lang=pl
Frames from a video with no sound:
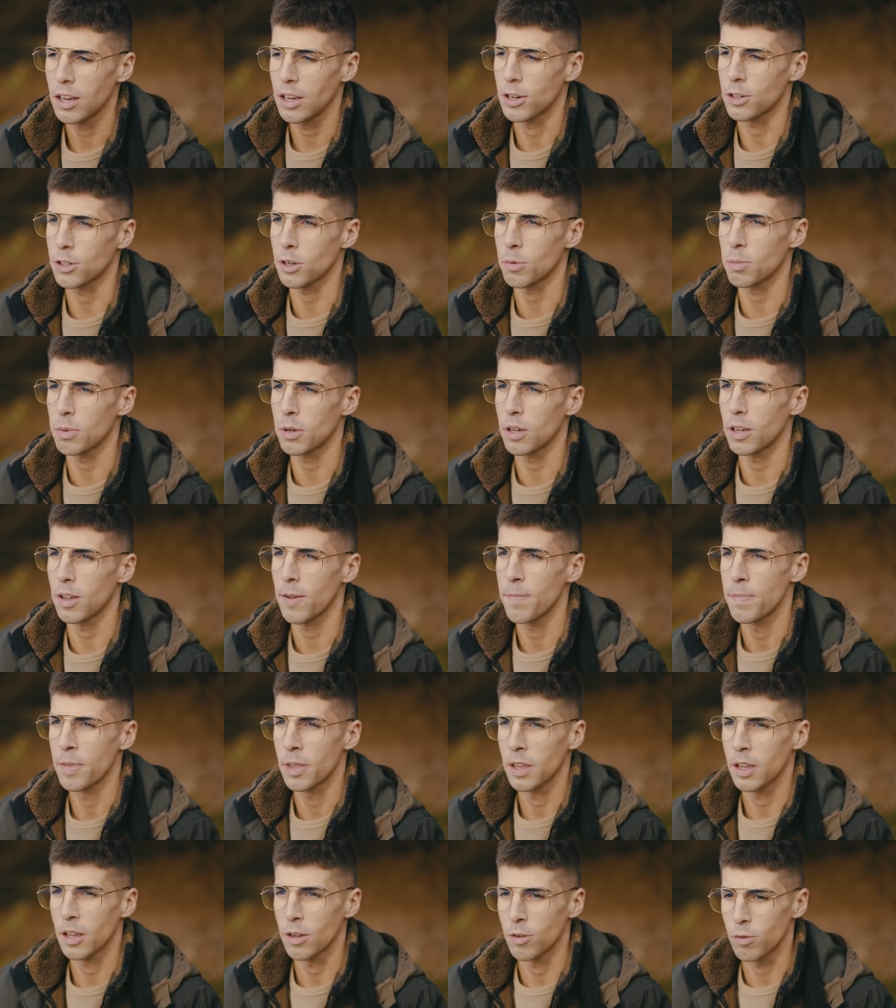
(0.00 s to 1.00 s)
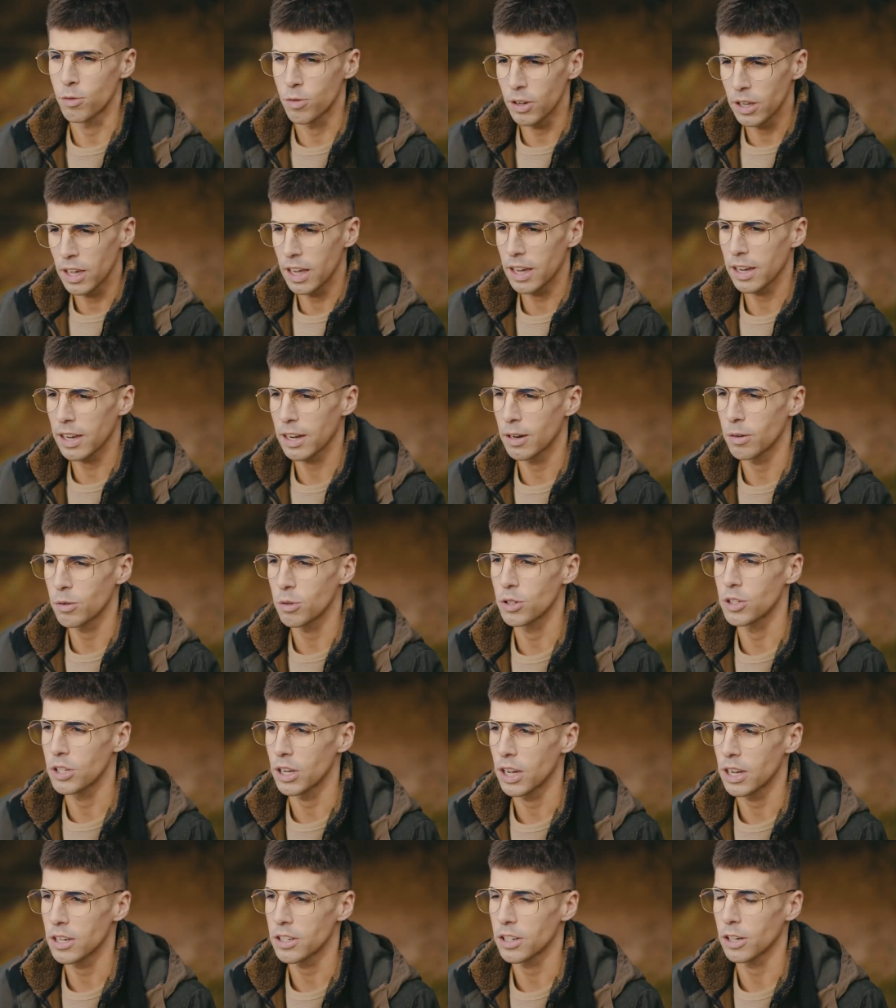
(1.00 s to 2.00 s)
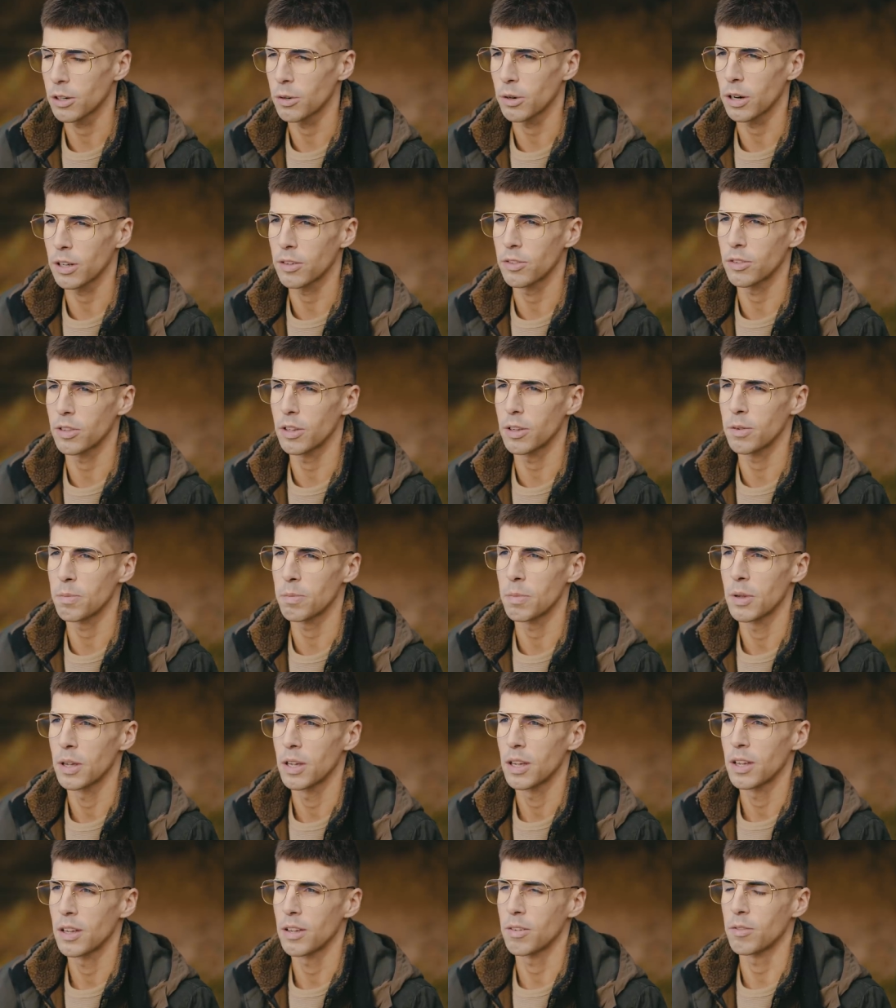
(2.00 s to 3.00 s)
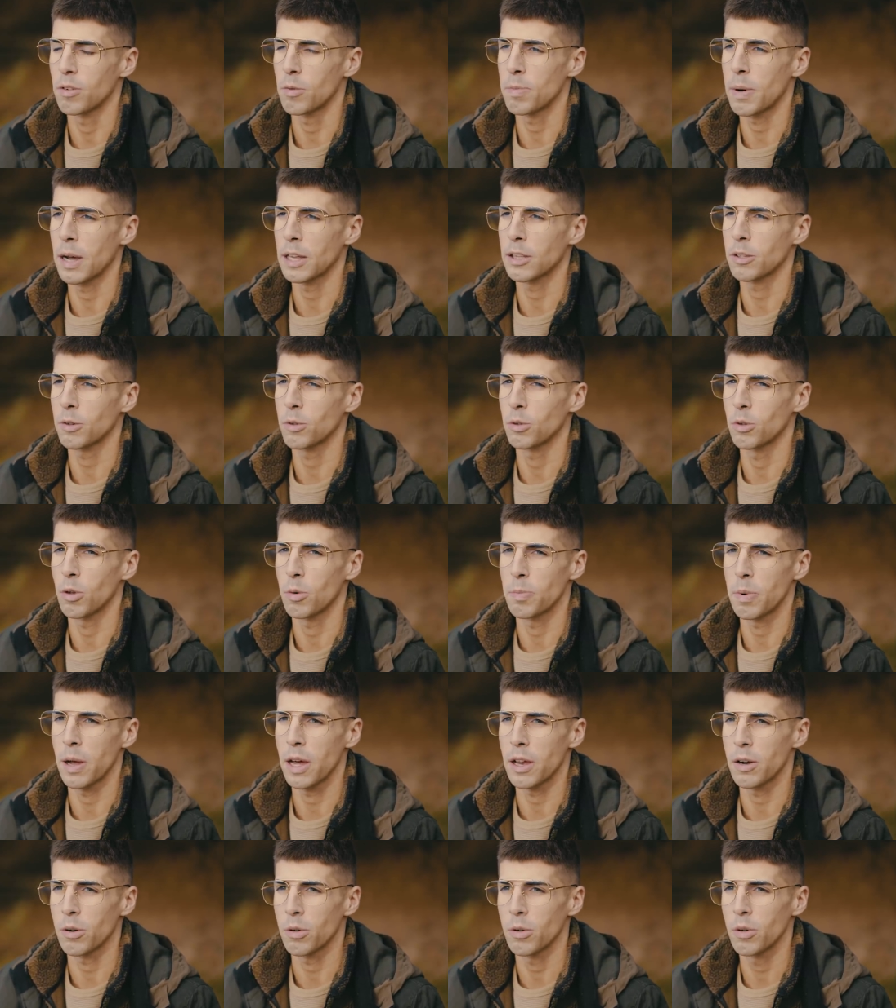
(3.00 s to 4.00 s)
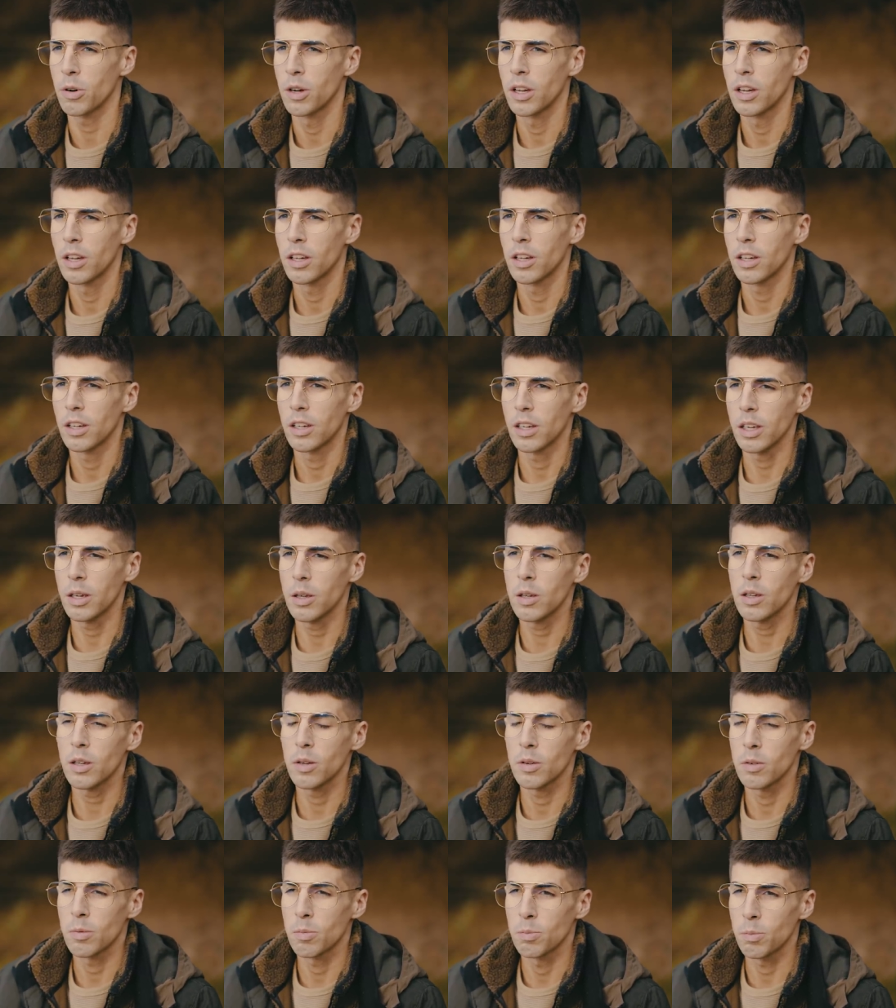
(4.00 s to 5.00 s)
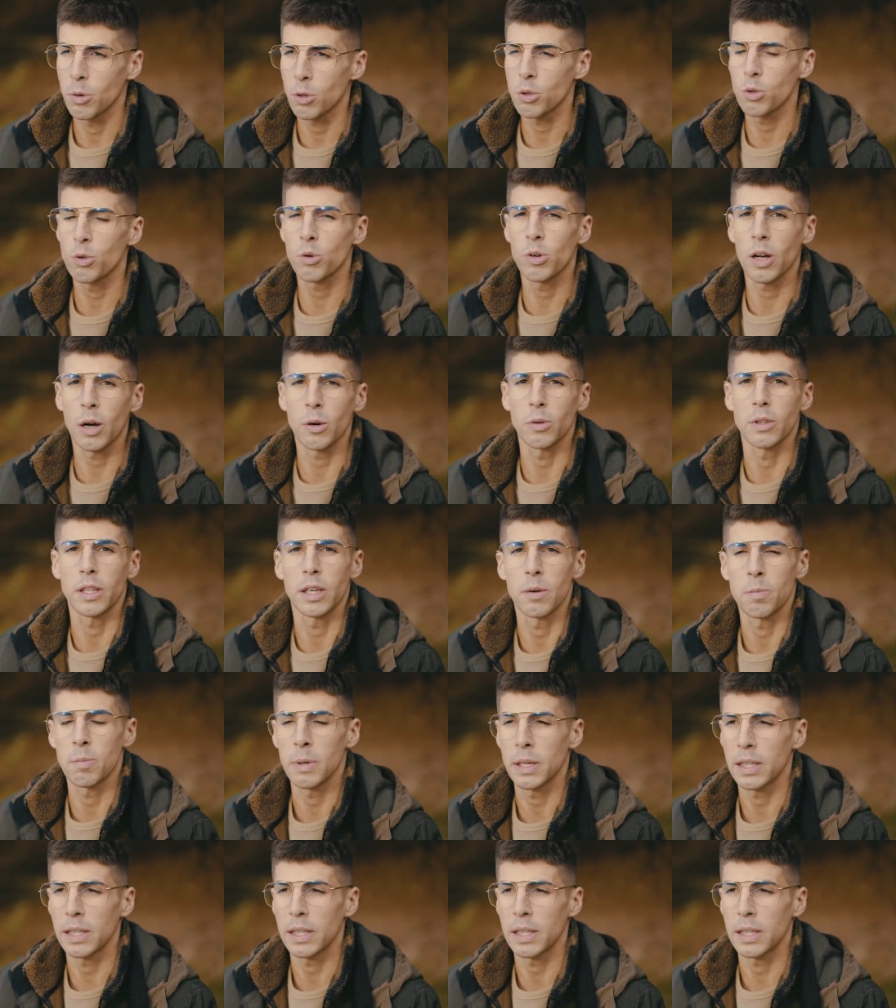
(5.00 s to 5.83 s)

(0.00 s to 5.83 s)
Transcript: żeby Wyjechał gdzieś, akurat w tym wypadku do Peru i poszukał tych